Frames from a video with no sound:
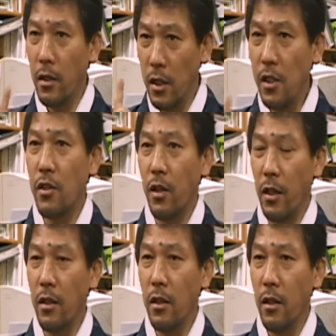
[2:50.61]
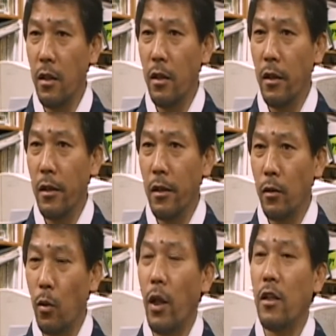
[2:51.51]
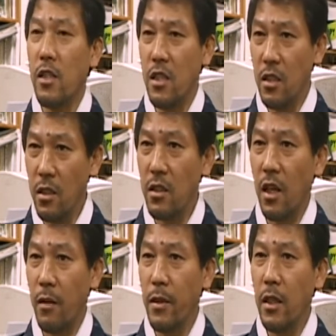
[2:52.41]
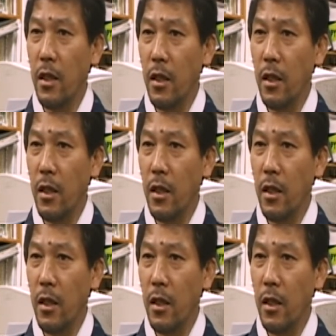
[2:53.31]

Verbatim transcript: 1절에는 노래를 짓는 사람이